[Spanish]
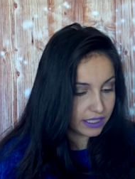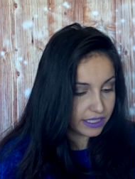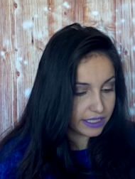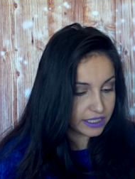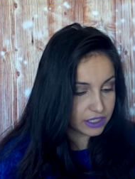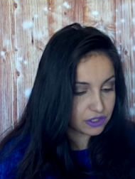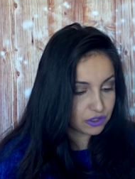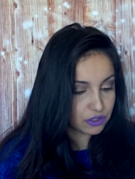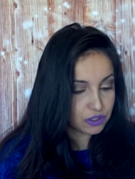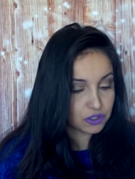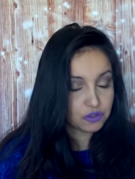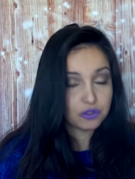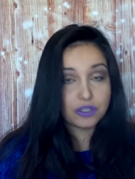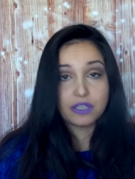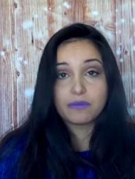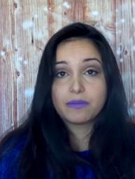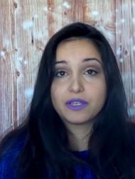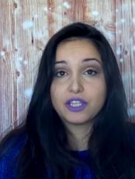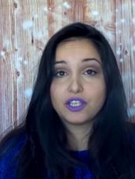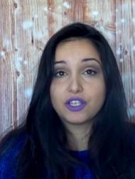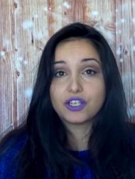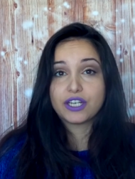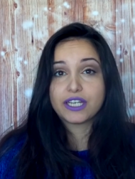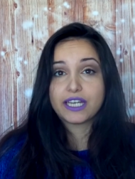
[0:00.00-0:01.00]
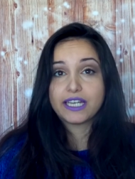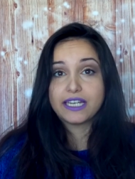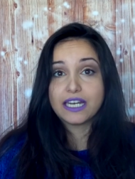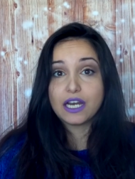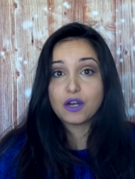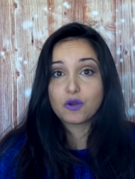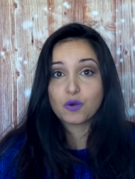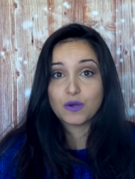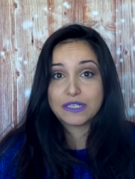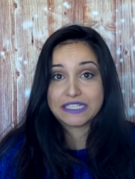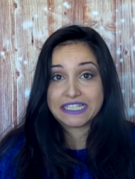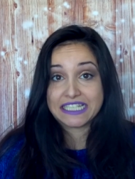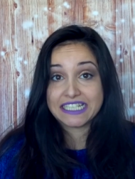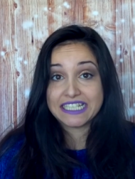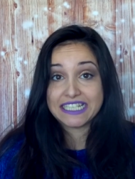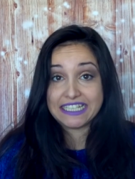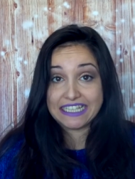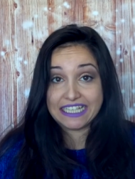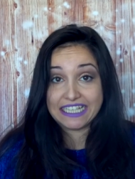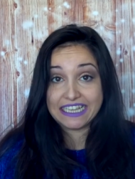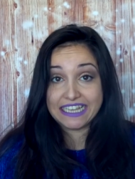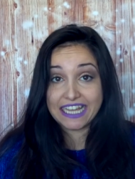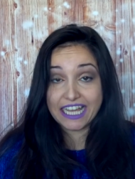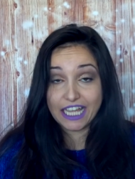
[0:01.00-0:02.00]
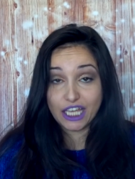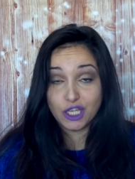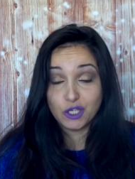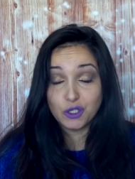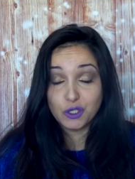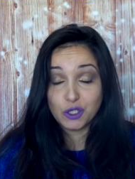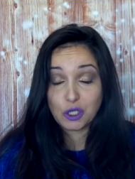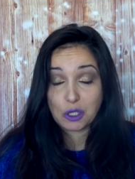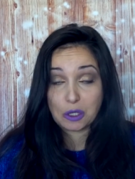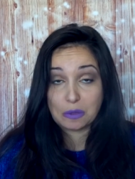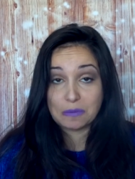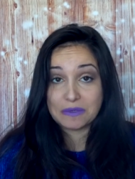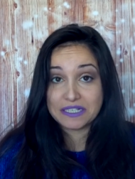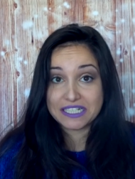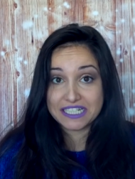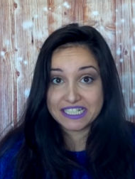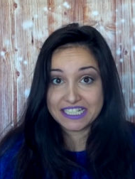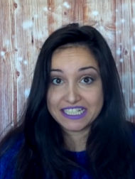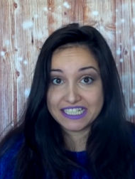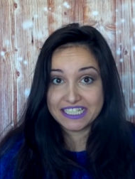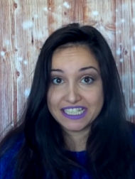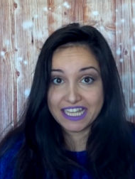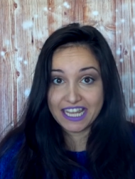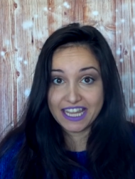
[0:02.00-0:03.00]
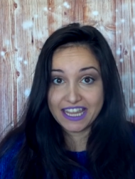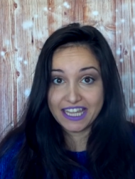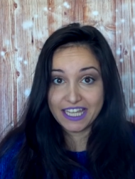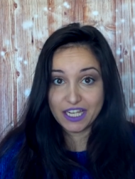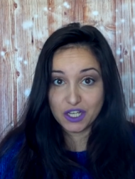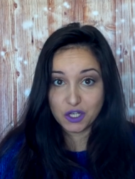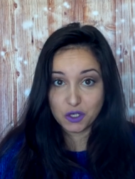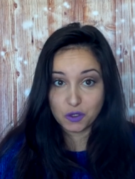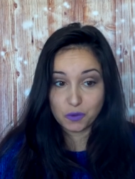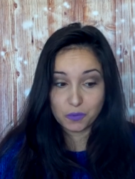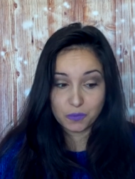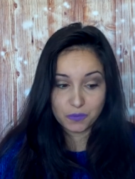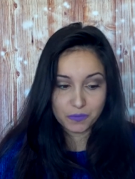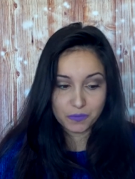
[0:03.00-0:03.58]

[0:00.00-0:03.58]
Esto en su tamaño original cuesta 71,65.